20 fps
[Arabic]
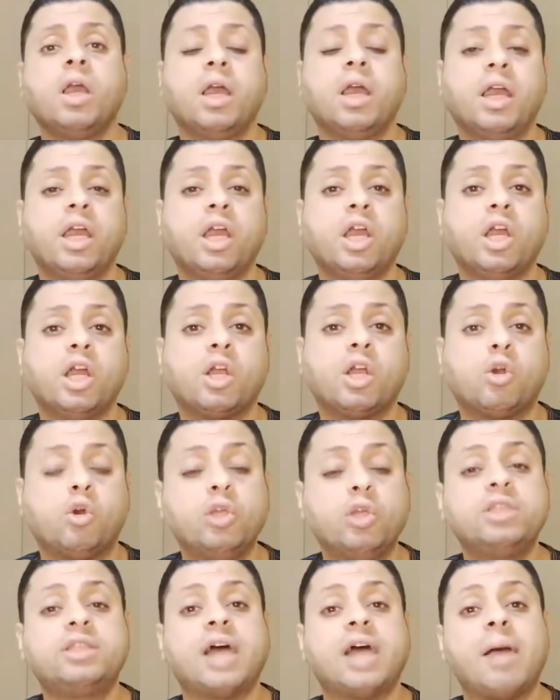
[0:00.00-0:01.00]
آه،
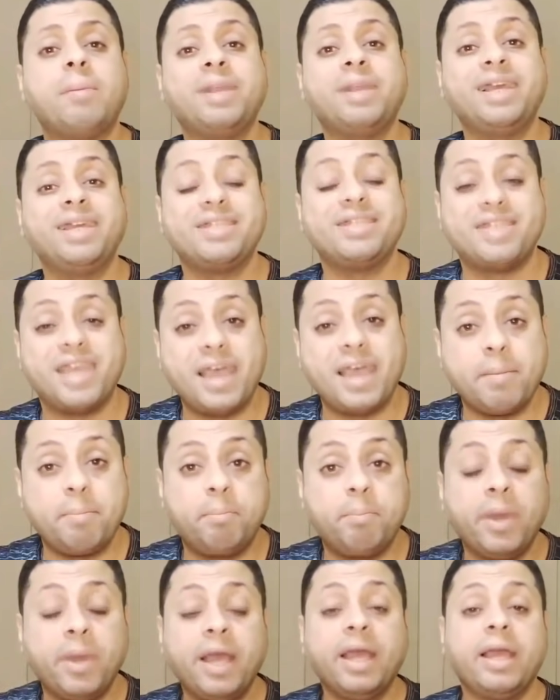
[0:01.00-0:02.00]
كنت عامل
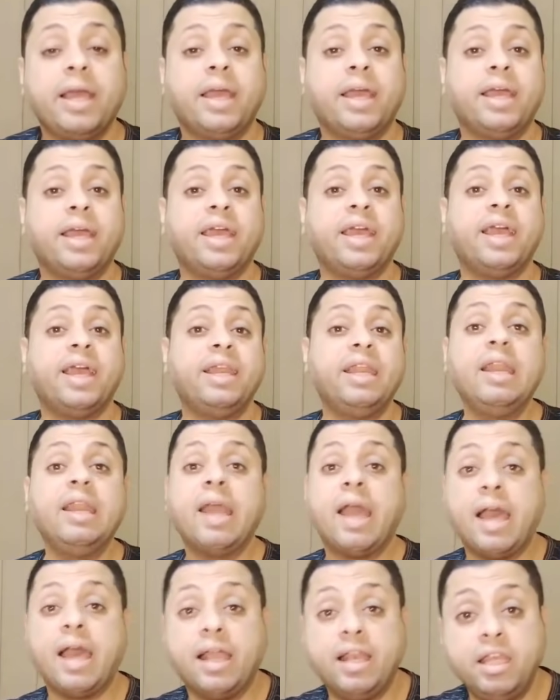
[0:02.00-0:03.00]
حساب آه،
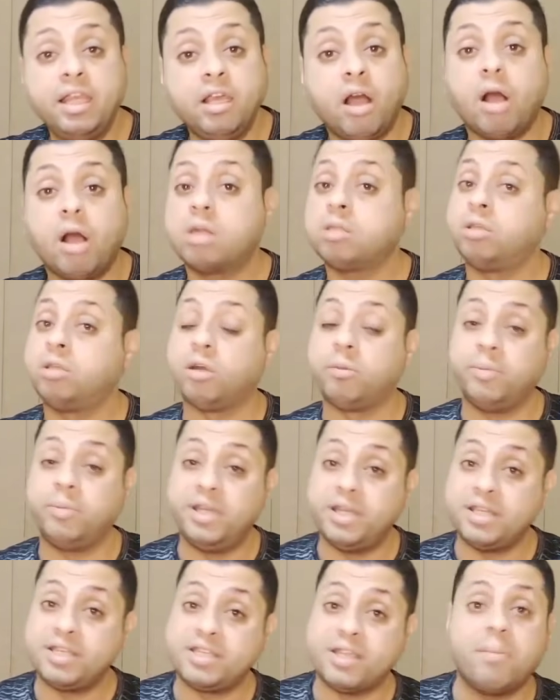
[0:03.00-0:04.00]
للاهلي اكتر
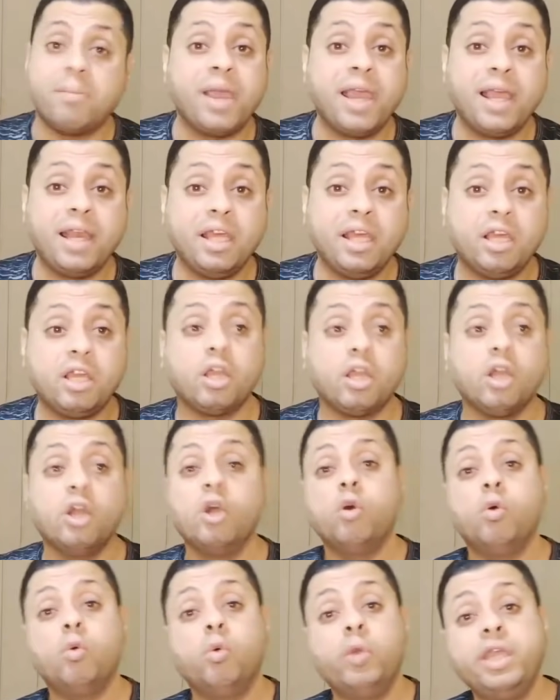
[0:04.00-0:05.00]
من الزمالك
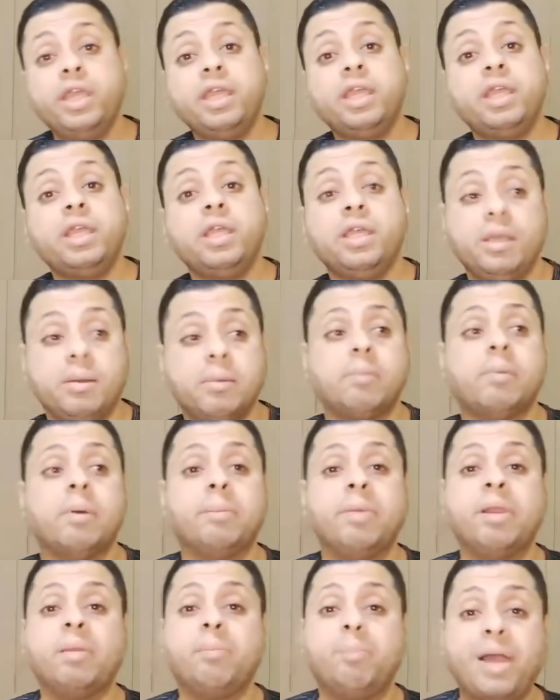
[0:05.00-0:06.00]

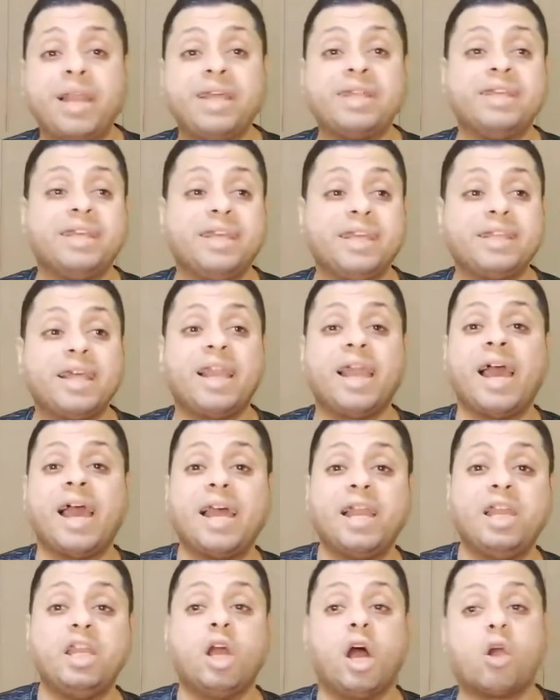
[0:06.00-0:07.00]
وبالبلدي كده
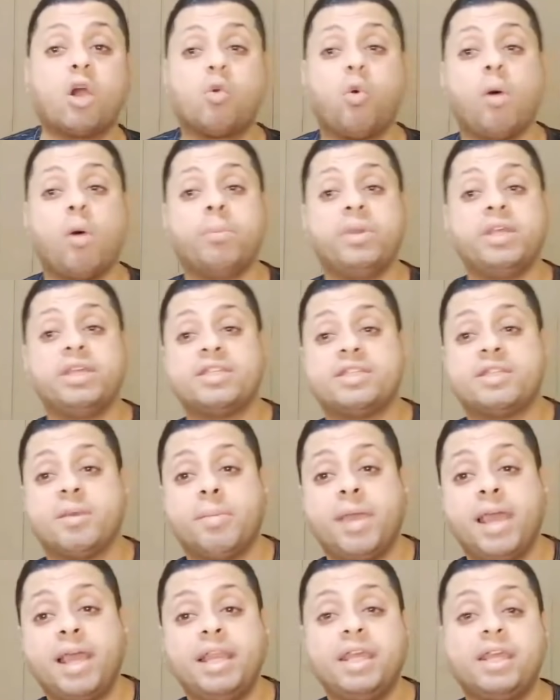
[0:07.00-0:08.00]
الاهلي اقوى من
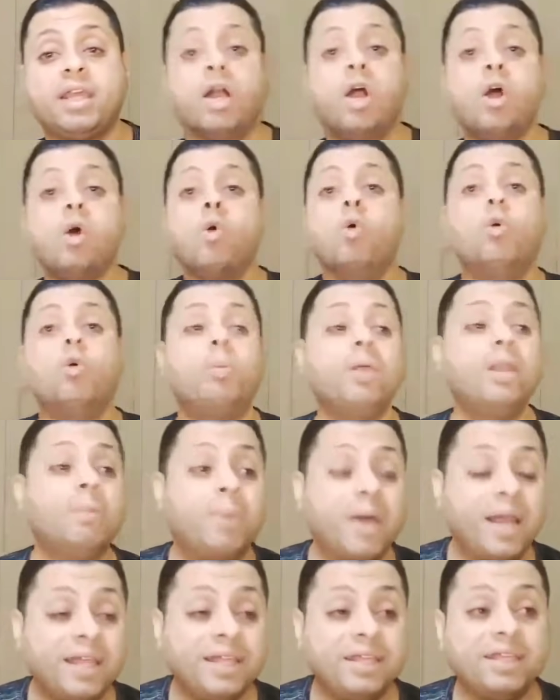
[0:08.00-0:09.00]
الزمالك
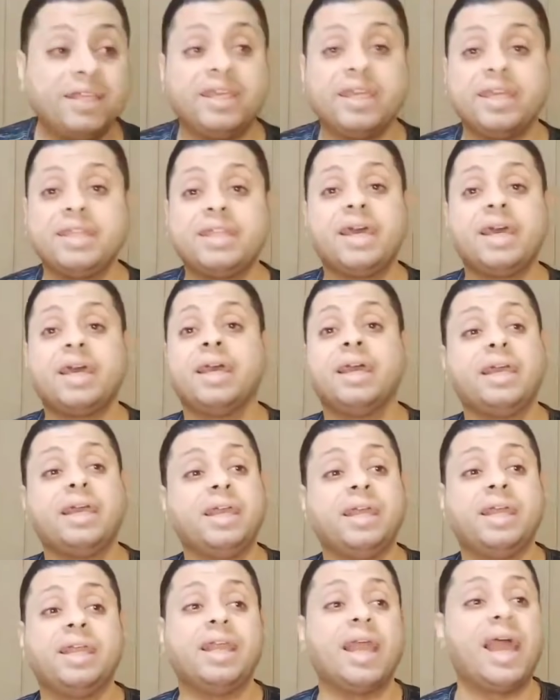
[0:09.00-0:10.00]
وبالبلدي كده
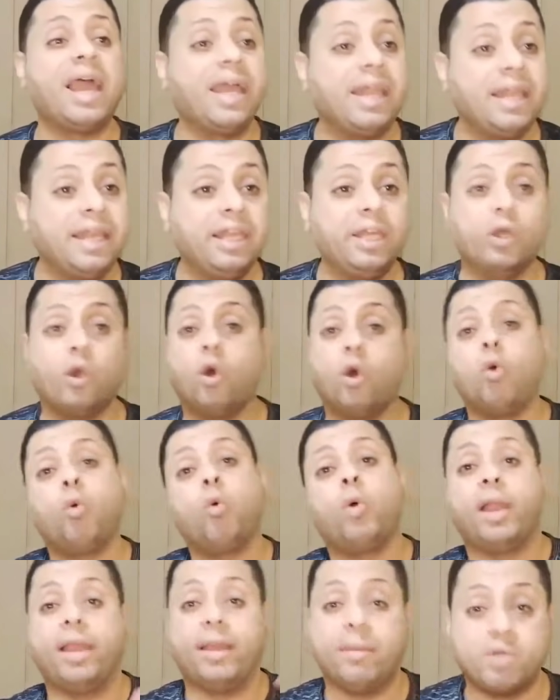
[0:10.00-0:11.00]
الاهلي
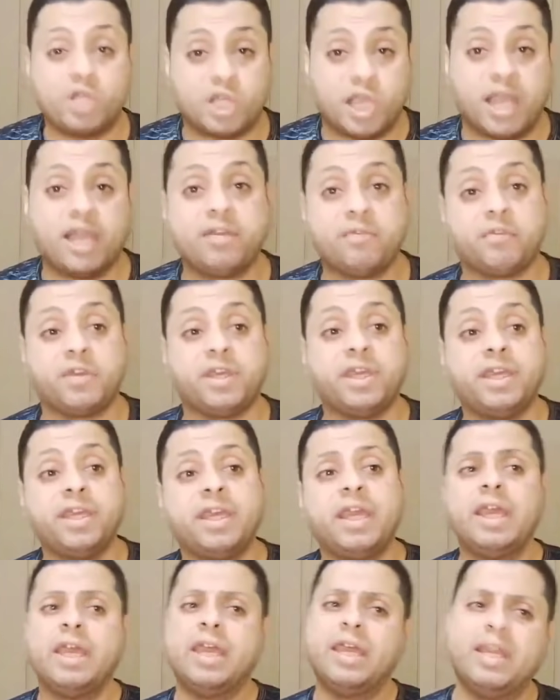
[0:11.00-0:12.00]
هو اللي مش عارف
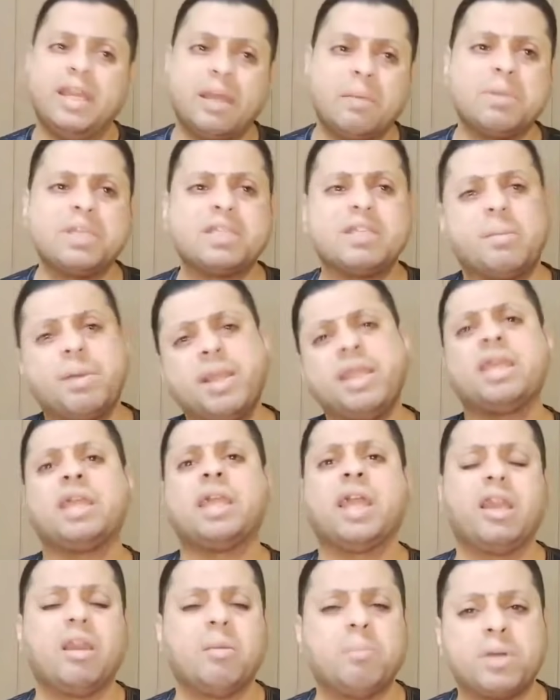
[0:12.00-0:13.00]
ايه انما الزمالك
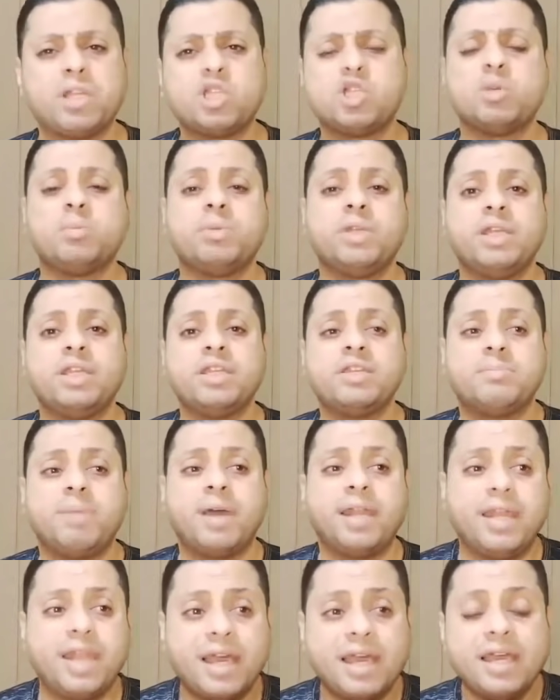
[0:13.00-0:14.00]
كان الماتش
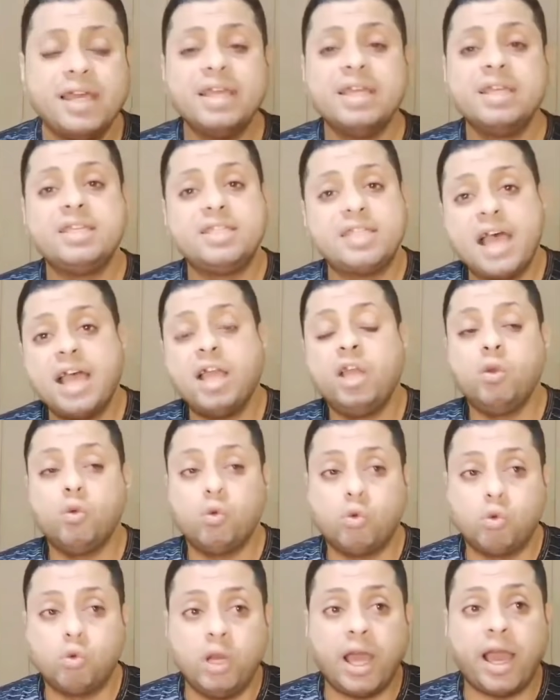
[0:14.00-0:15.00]
بالنسبه لنا سهل
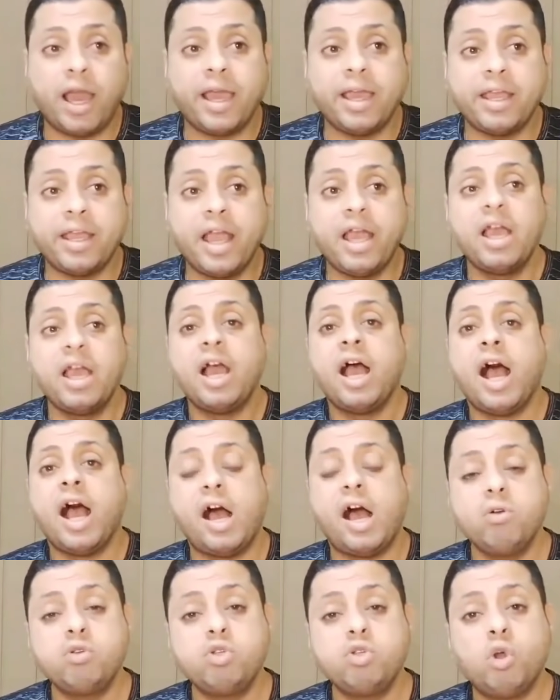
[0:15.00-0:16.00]
وكل حاجه
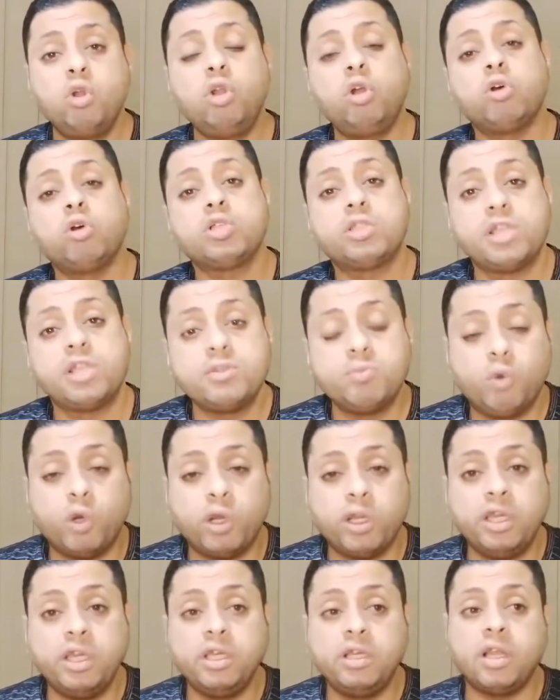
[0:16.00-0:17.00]
عاوز اقول له يا استاذ
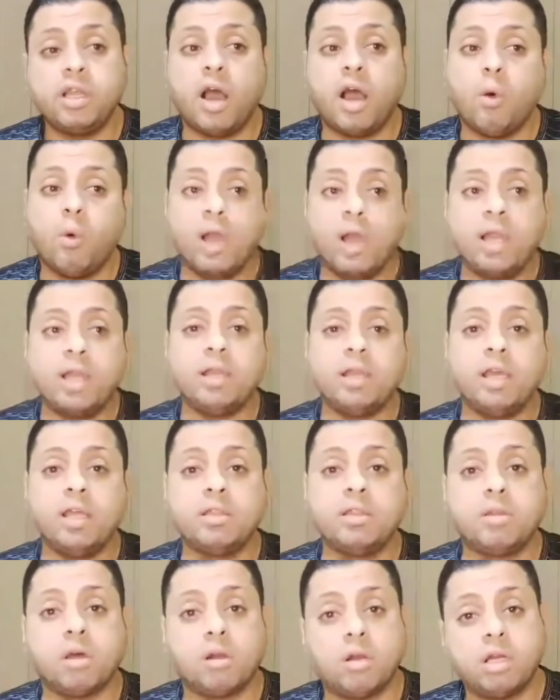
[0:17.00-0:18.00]
معين اولا
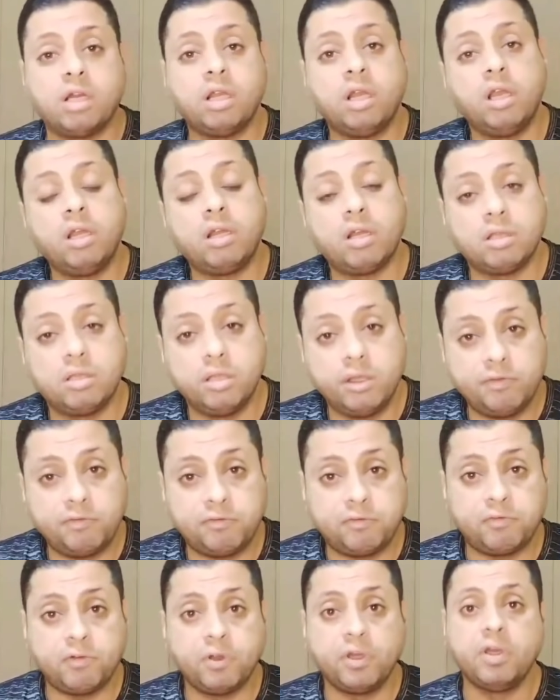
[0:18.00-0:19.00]
انت راجل هنا
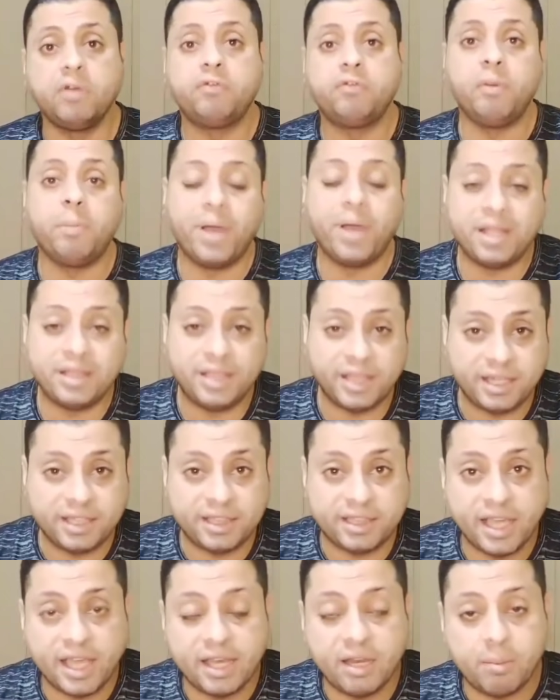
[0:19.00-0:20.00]
ضيف في بلدك
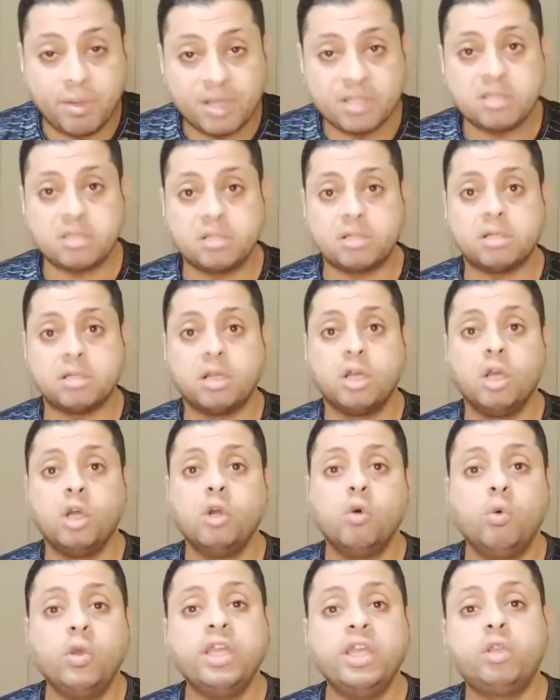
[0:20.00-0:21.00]
التاني مصر
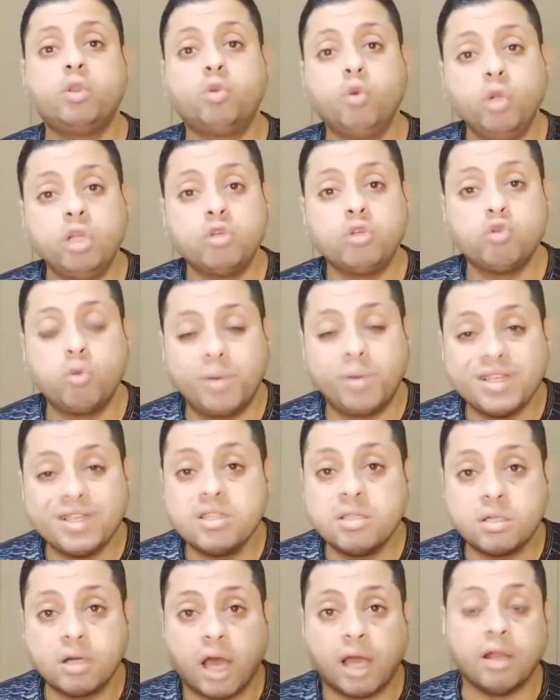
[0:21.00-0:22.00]
وتونس
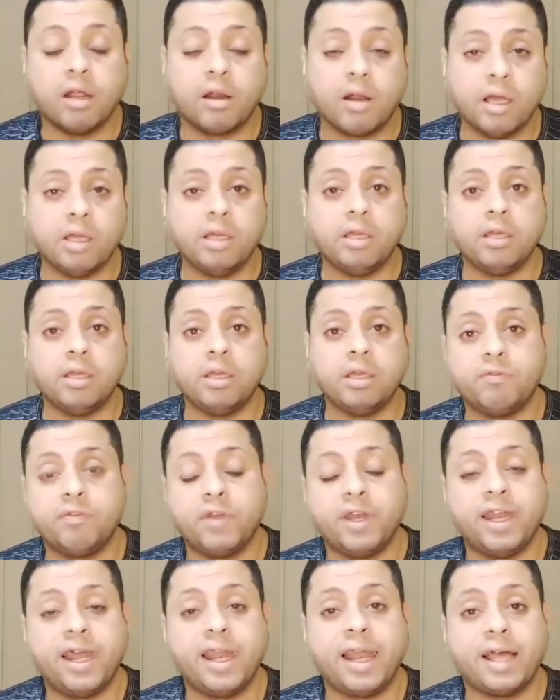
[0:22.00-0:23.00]
ومصر على رأي
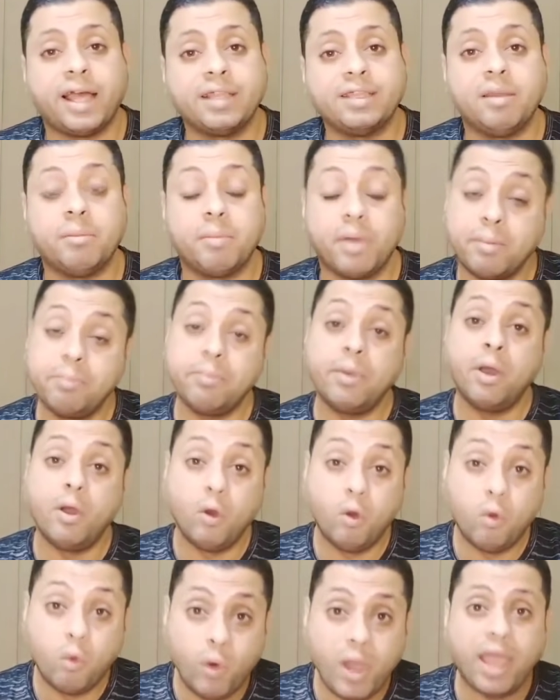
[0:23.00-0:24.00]
الفنان عادل إمام
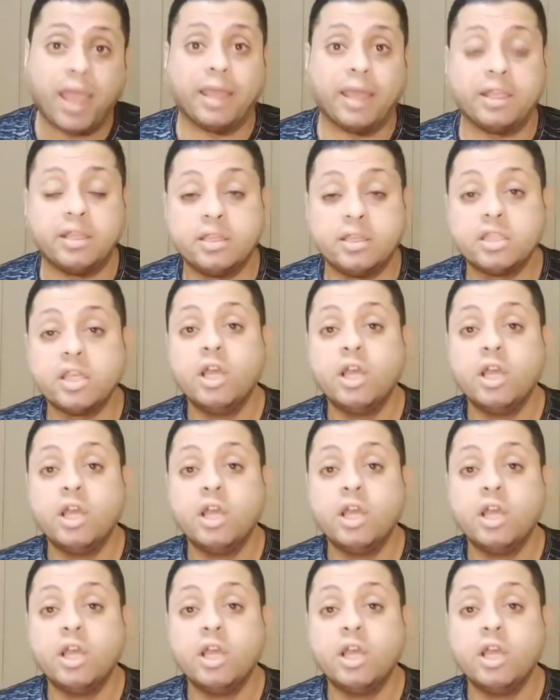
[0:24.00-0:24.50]
واحد